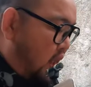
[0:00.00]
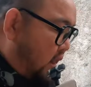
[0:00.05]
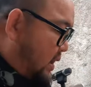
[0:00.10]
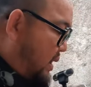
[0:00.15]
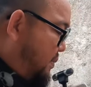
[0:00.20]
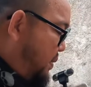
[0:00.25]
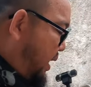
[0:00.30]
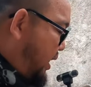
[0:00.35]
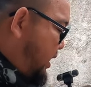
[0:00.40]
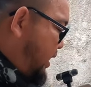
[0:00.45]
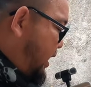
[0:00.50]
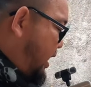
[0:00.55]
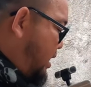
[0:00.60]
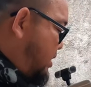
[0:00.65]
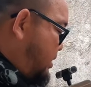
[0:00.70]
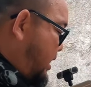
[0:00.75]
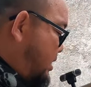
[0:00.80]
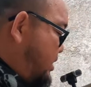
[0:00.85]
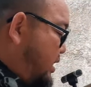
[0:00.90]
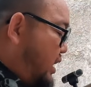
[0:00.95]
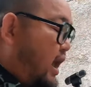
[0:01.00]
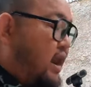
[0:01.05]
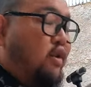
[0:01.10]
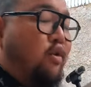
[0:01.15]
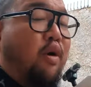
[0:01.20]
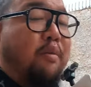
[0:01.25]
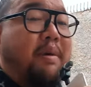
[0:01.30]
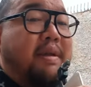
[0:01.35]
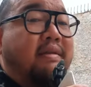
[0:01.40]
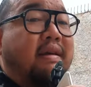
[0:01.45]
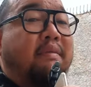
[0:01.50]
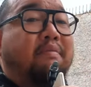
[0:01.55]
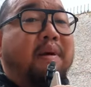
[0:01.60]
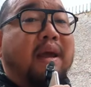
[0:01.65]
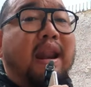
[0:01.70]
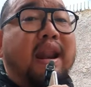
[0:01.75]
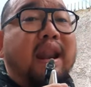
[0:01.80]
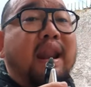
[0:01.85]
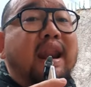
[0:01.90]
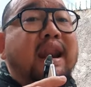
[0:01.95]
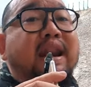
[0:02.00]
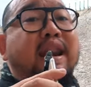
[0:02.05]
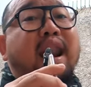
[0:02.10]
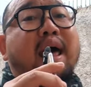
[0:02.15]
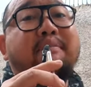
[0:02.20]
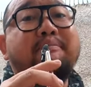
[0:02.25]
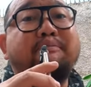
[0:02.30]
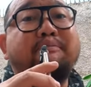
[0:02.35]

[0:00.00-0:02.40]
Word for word: Tapi ketika size ikan gue mencapai 60